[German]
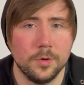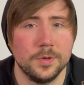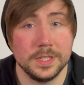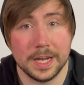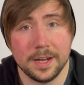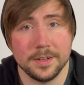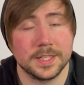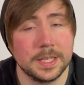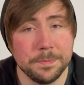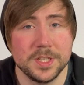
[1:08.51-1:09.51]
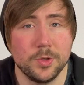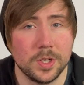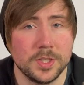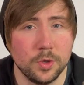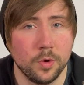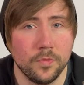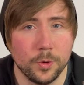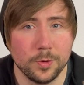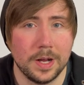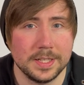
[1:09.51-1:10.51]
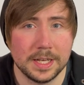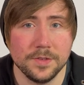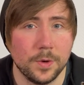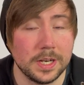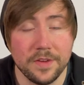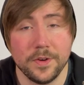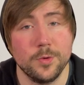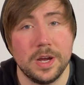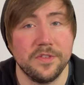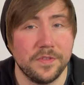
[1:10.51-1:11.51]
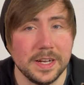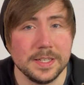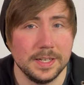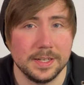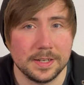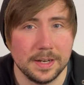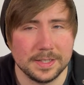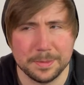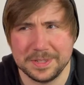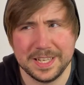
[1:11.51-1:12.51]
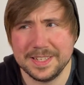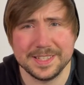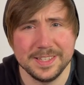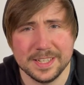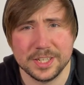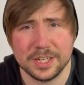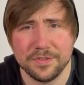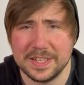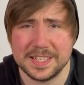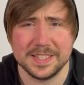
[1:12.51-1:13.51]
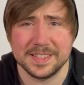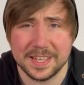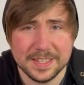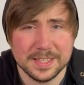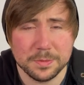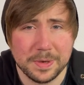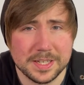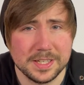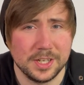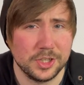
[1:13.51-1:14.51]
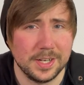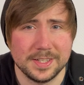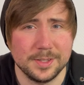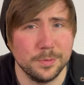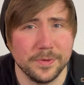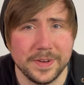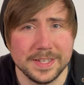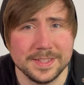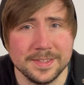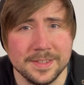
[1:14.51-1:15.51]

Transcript: Und ja, es gibt Situationen, wo du als Antwort einfach nur einen Fakt nennen kannst, aber sie hat es nicht geschafft, die Existenz des Patriarchats zu beweisen.